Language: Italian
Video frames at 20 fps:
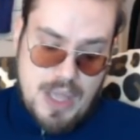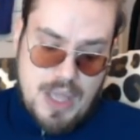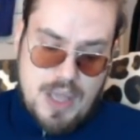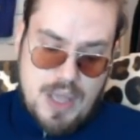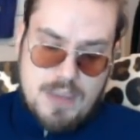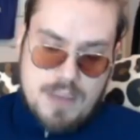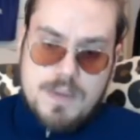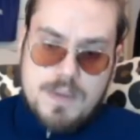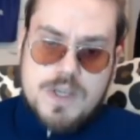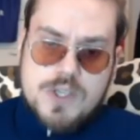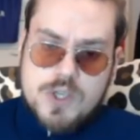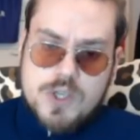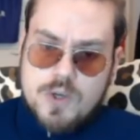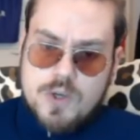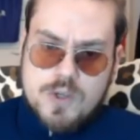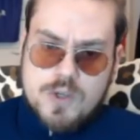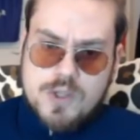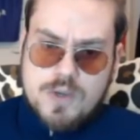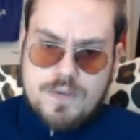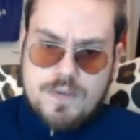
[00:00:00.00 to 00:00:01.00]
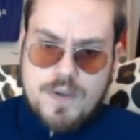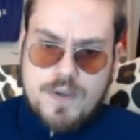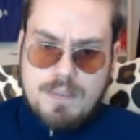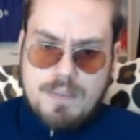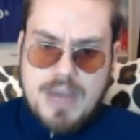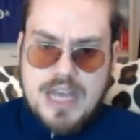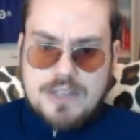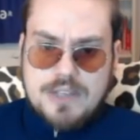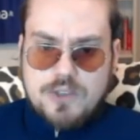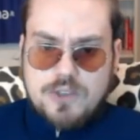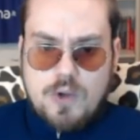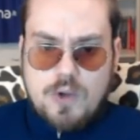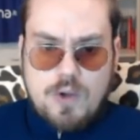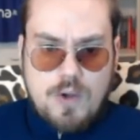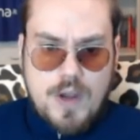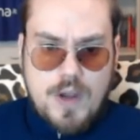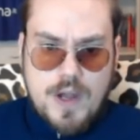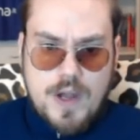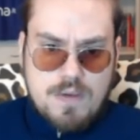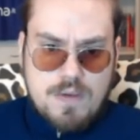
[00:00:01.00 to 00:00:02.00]
mi sono
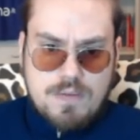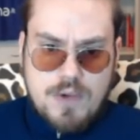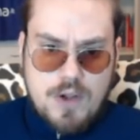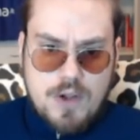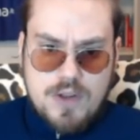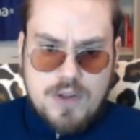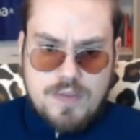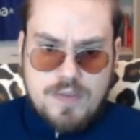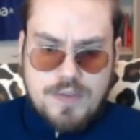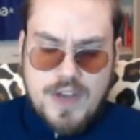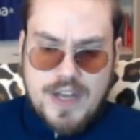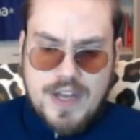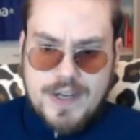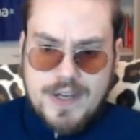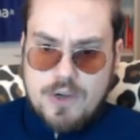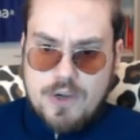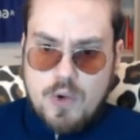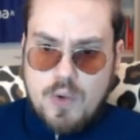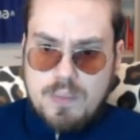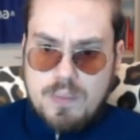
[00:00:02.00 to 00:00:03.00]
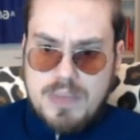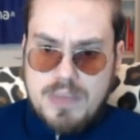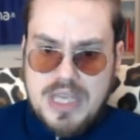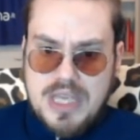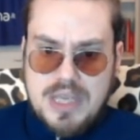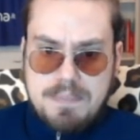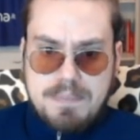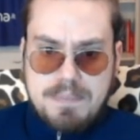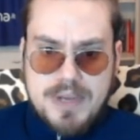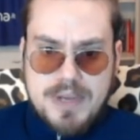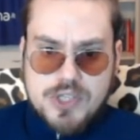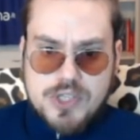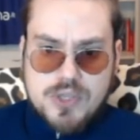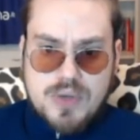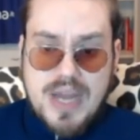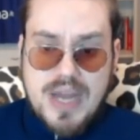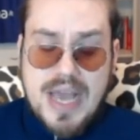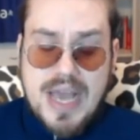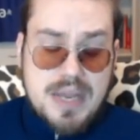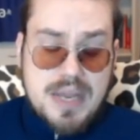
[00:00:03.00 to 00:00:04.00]
soffermato, e non voglio fare nomi
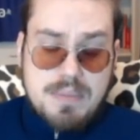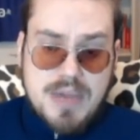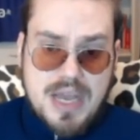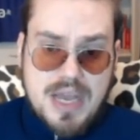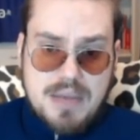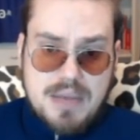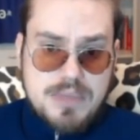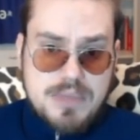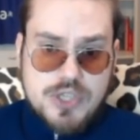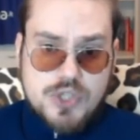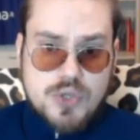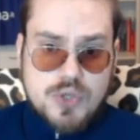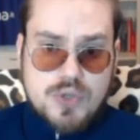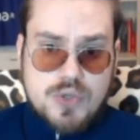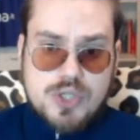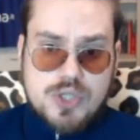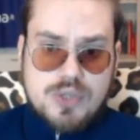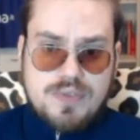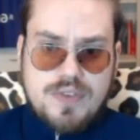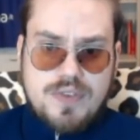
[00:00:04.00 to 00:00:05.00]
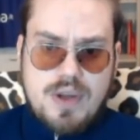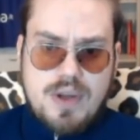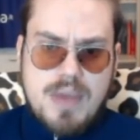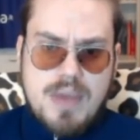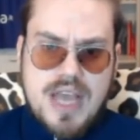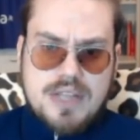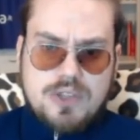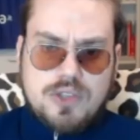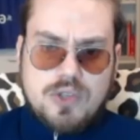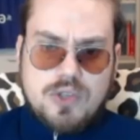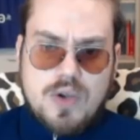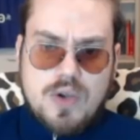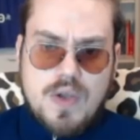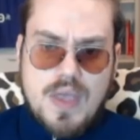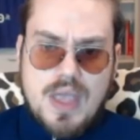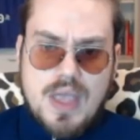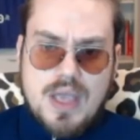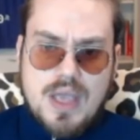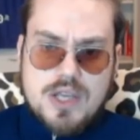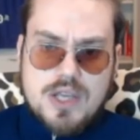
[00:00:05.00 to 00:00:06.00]
personali, ma mi sono soffermato
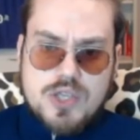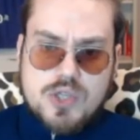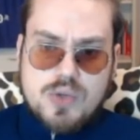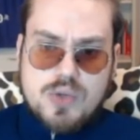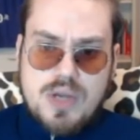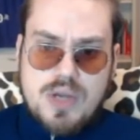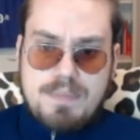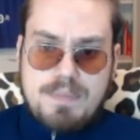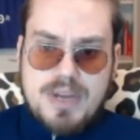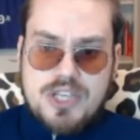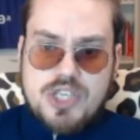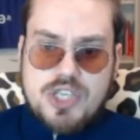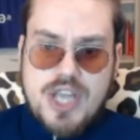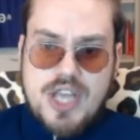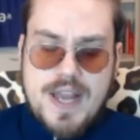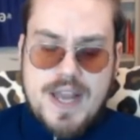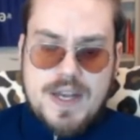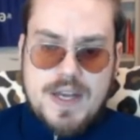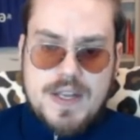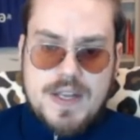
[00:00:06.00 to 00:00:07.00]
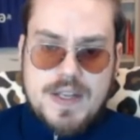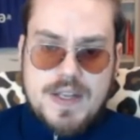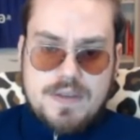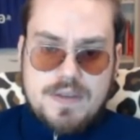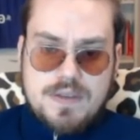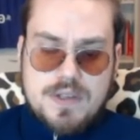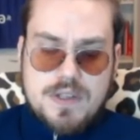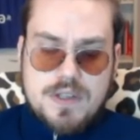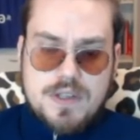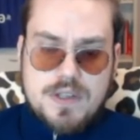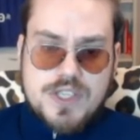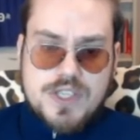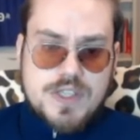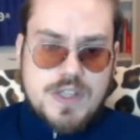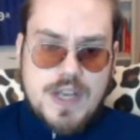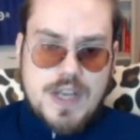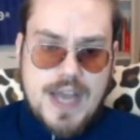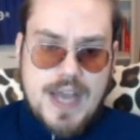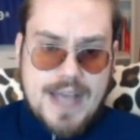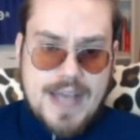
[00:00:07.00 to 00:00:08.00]
sulle pagelle eh,
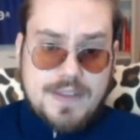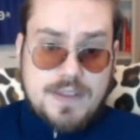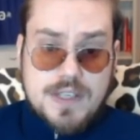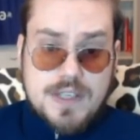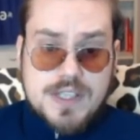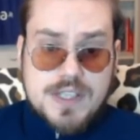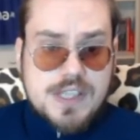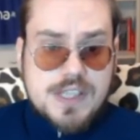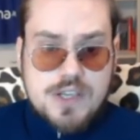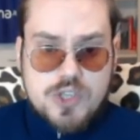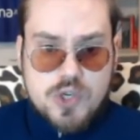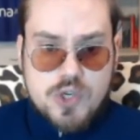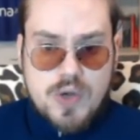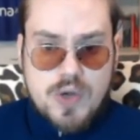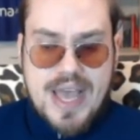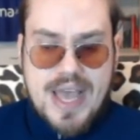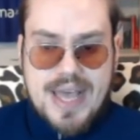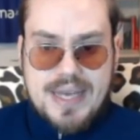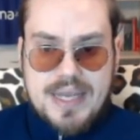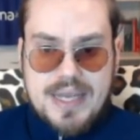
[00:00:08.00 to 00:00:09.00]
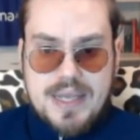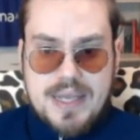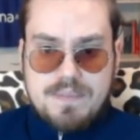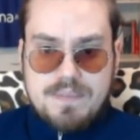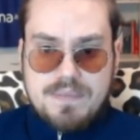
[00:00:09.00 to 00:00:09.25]
stilate, stagionali